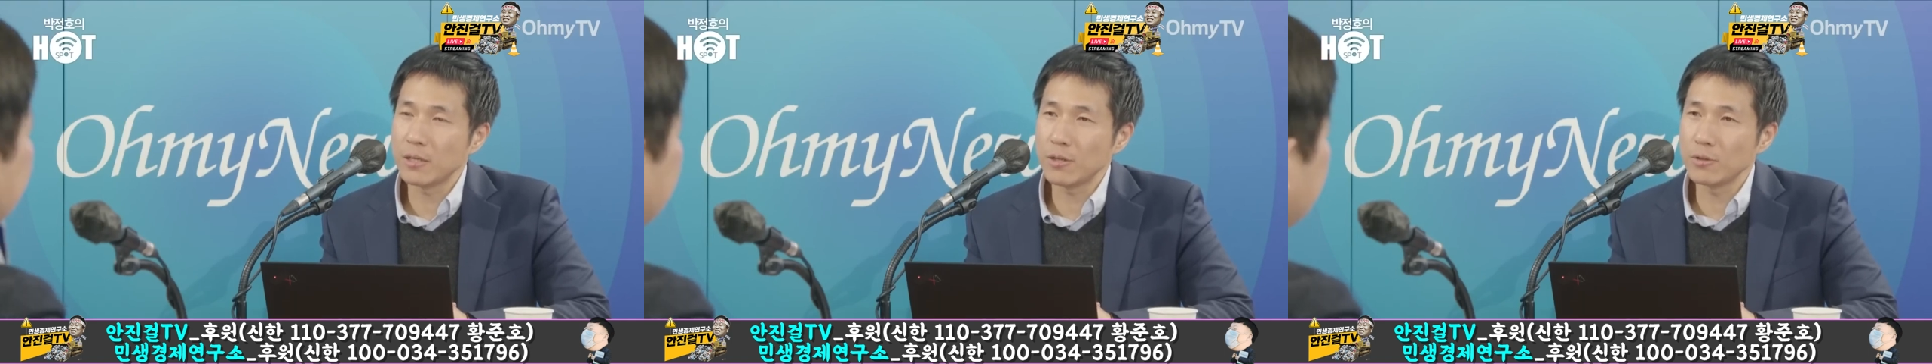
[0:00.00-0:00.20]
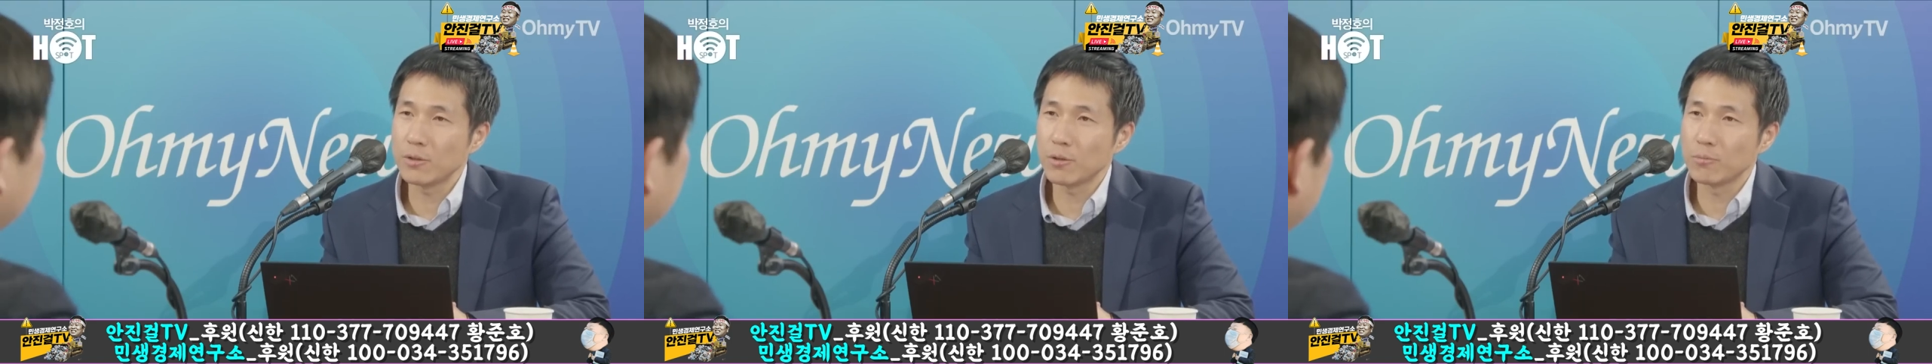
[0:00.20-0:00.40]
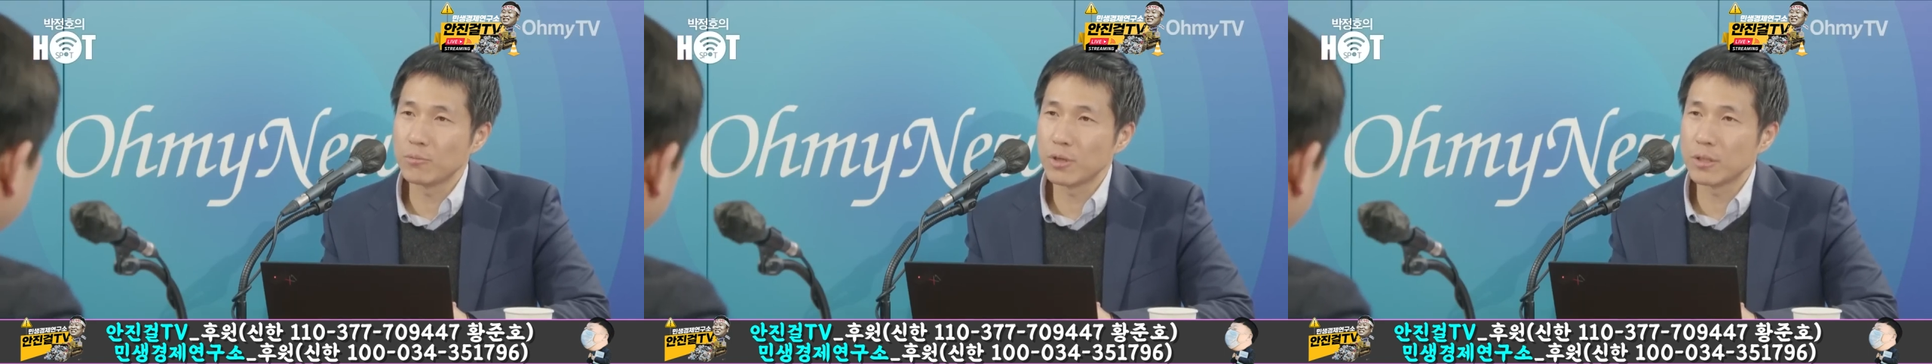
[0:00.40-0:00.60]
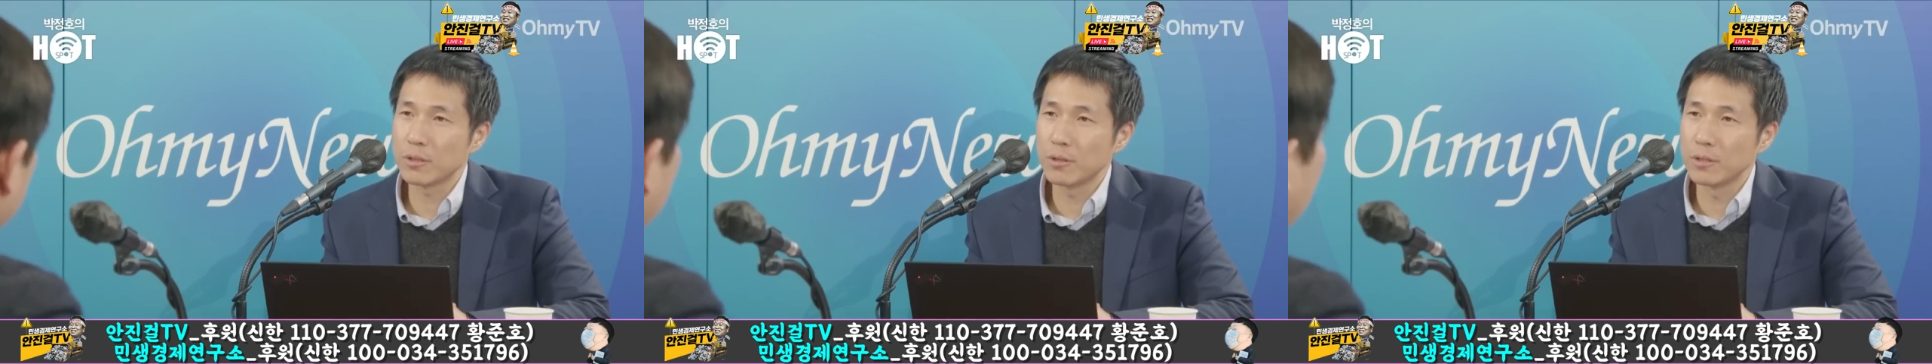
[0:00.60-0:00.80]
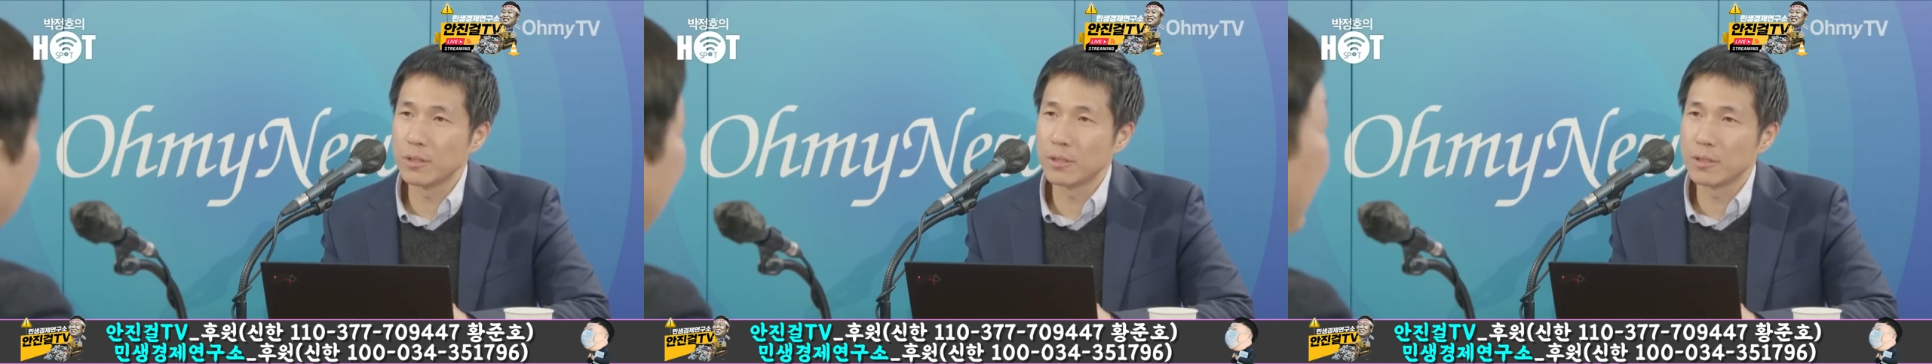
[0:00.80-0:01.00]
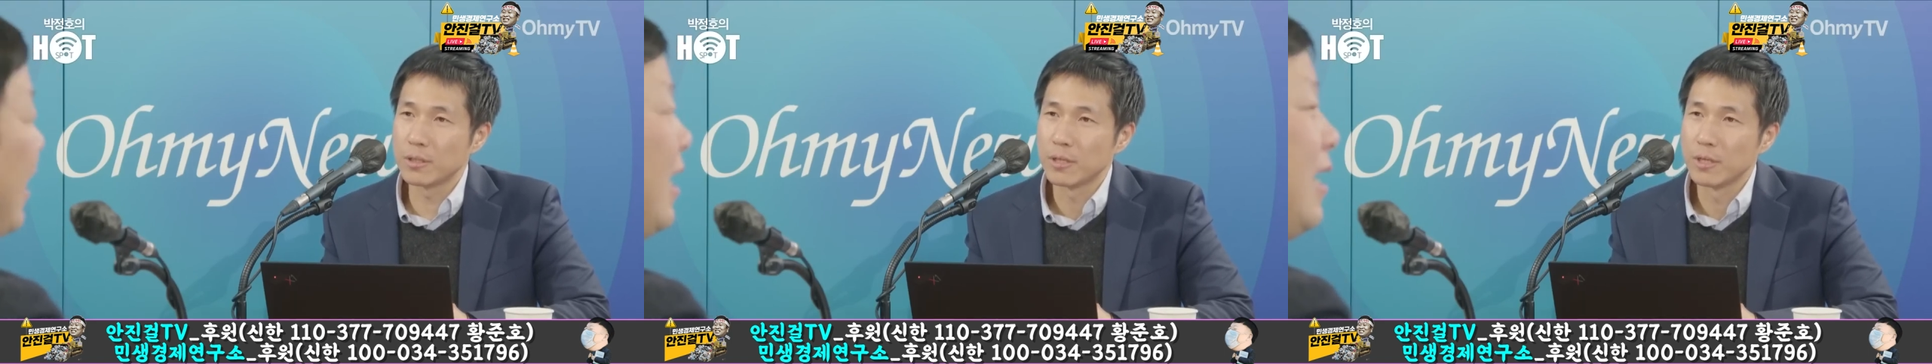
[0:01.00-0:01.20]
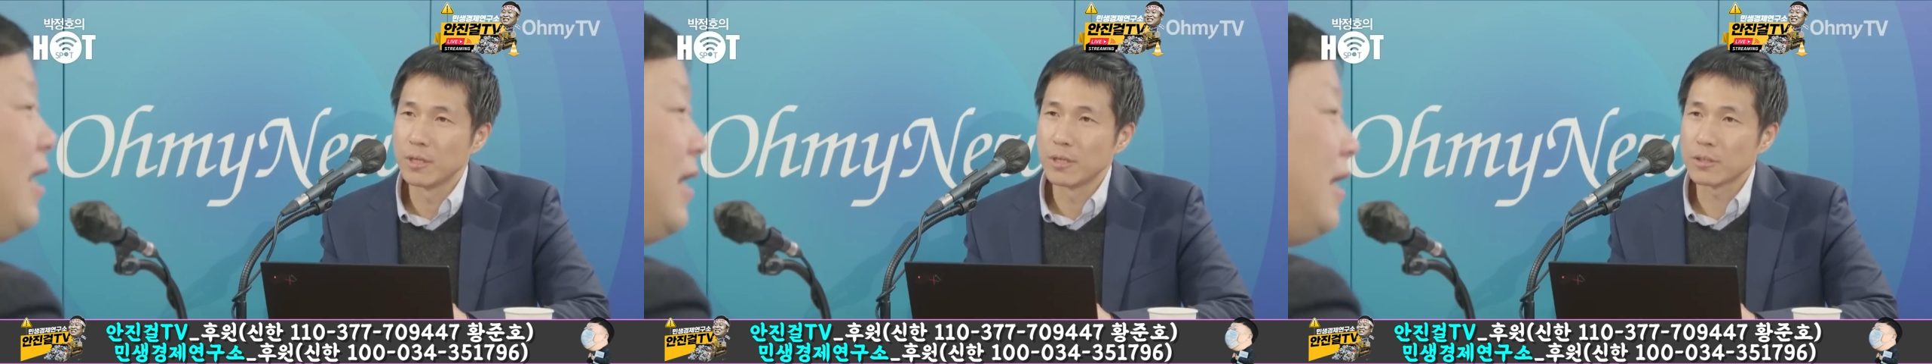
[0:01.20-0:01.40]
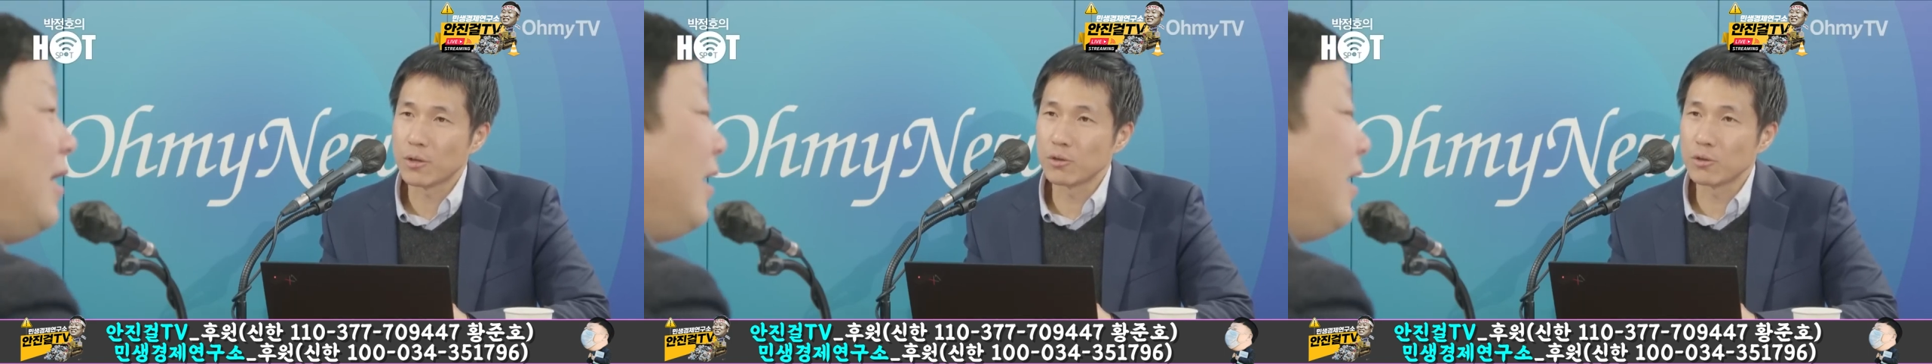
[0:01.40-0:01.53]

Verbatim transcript: 현 정부에서는 아...